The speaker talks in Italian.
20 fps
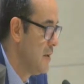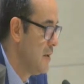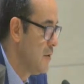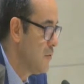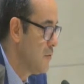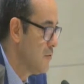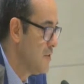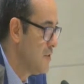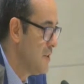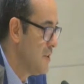
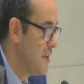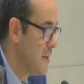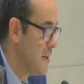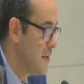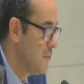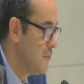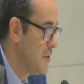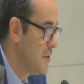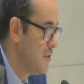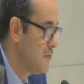contiene
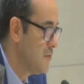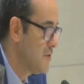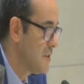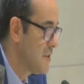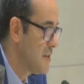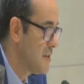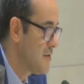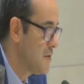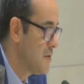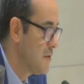
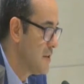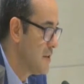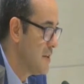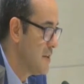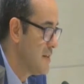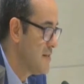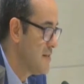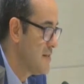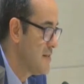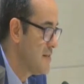un'illustrazione
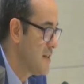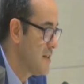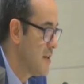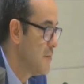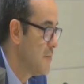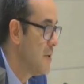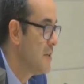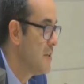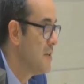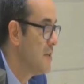del
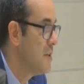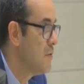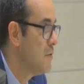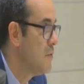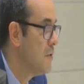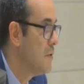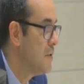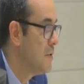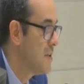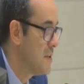sistema di
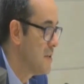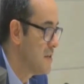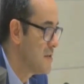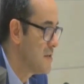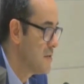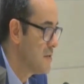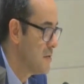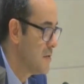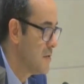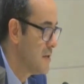quality
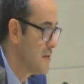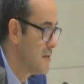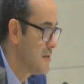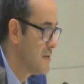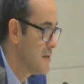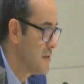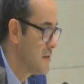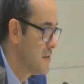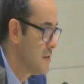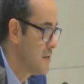
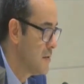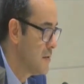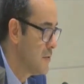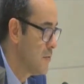assurance, eh,